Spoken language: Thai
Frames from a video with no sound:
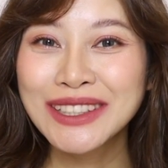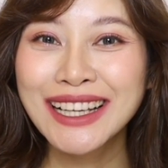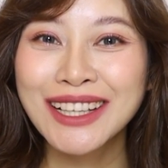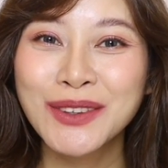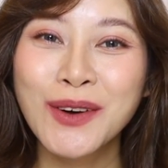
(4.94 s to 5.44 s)
วัส
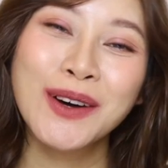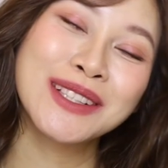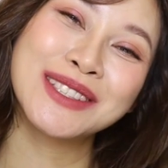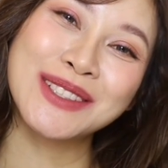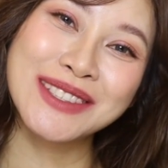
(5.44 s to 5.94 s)
ดีค่ะทุกคน
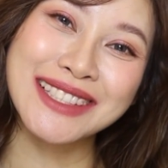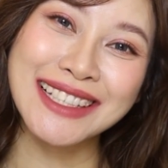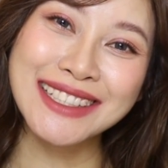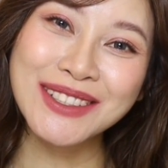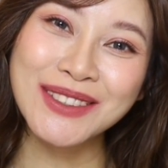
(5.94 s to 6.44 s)
จูนเจล
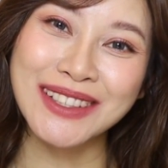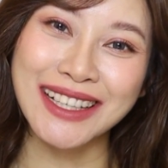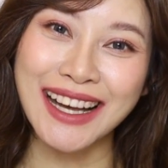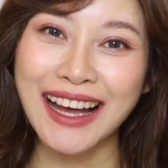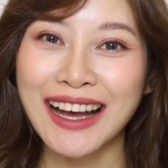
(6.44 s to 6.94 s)
ลี่จูน
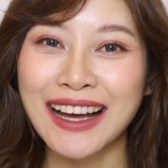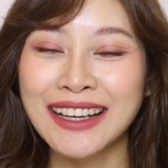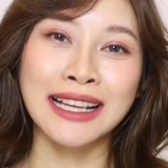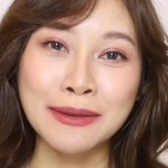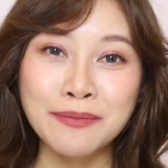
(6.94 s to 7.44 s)
นะคะ
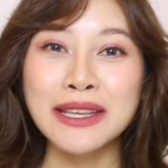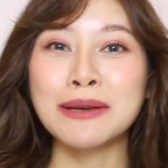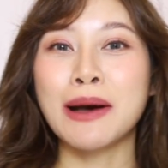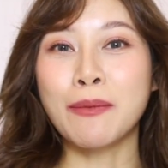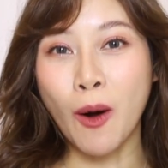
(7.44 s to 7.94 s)
คลิปนี้
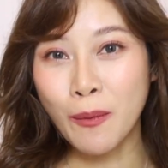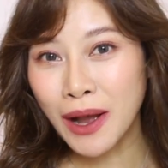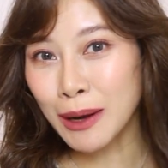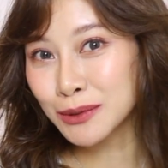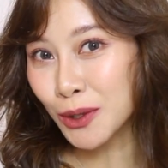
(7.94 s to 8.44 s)
มาพร้อม
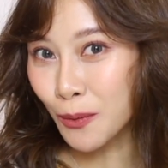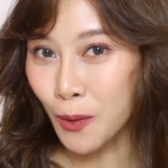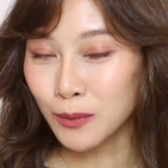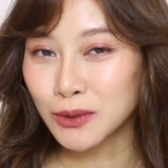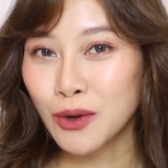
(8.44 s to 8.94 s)
กับทรง
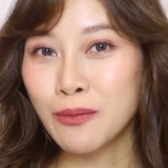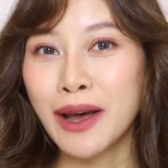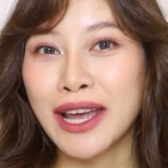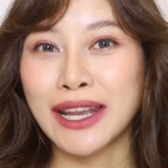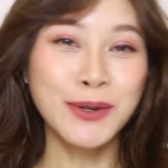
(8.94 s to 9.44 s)
ผมทรง
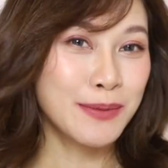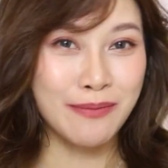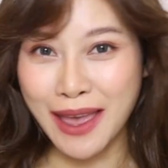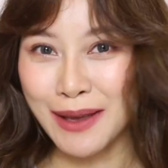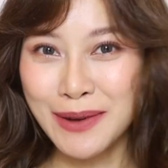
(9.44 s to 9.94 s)
ใหม่คุณ
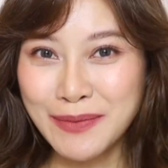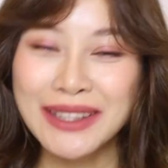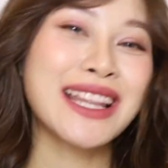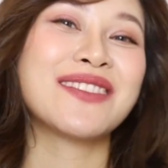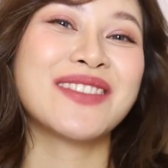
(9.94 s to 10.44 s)
แม่เพิ่งไป
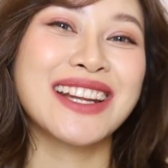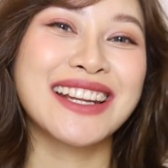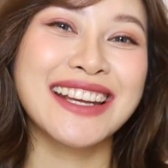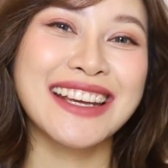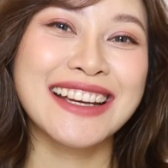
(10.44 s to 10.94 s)
ตัดมา
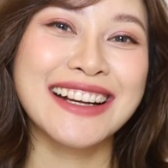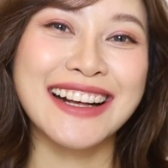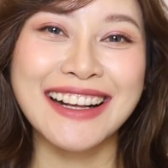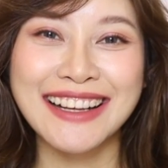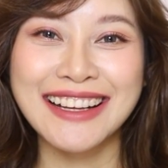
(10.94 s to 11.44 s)
นั่นเอง
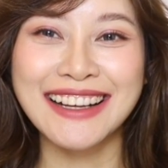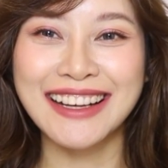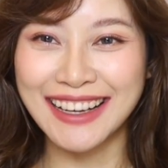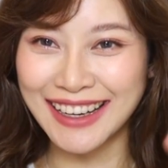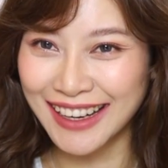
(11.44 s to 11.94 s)
ค่ะ
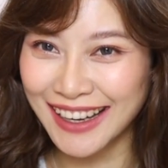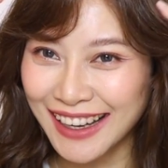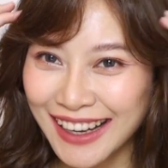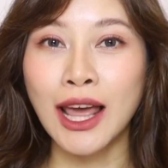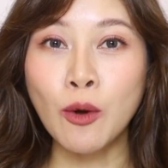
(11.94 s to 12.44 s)

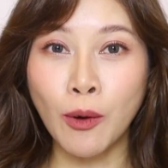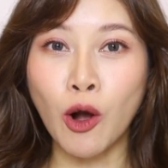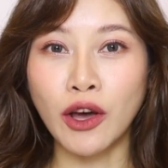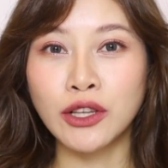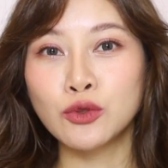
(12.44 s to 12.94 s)
และอุป
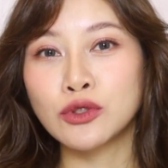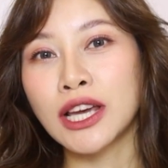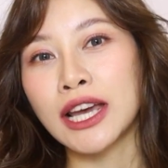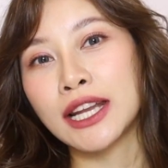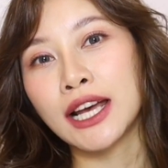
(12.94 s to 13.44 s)
กรณ์ที่จูน
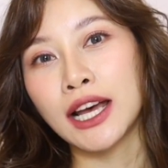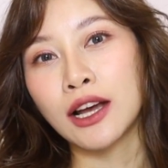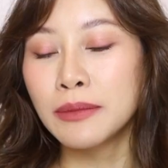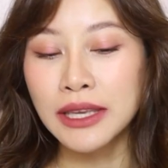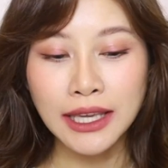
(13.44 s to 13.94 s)
ใช้นะคะ
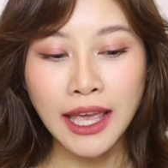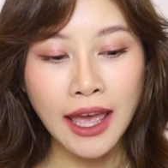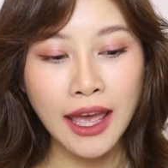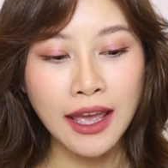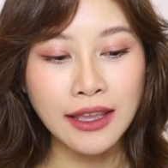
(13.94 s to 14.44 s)
มี
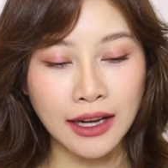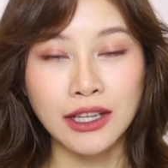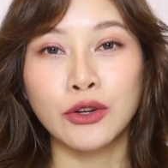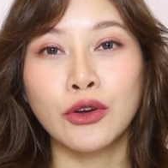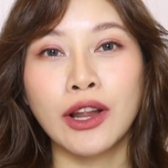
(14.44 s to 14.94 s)
แค่อย่าง
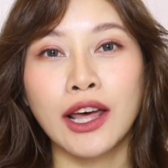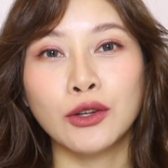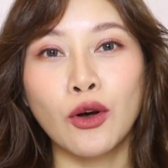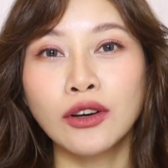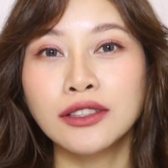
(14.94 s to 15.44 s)
เดียวเท่านั้น
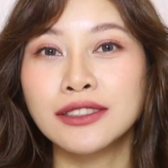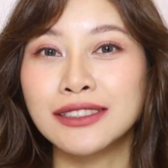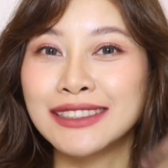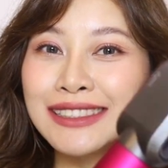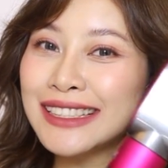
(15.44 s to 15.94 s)
ก็คือ
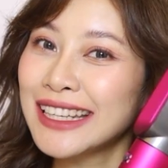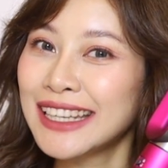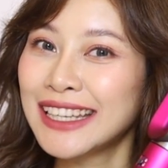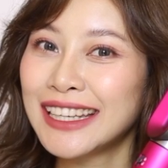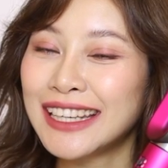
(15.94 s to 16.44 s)
นี่